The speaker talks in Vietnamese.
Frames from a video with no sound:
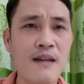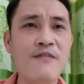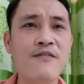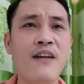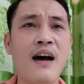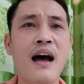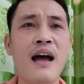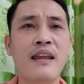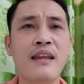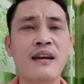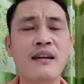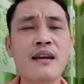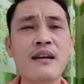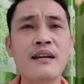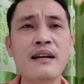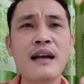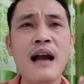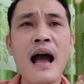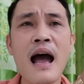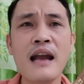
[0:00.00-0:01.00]
và những cái
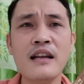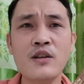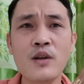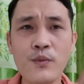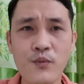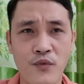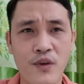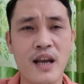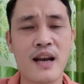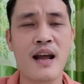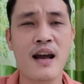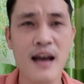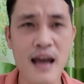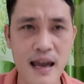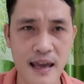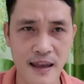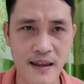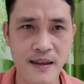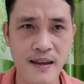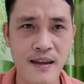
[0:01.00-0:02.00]
ca xuất viện hàng
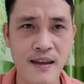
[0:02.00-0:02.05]
ngày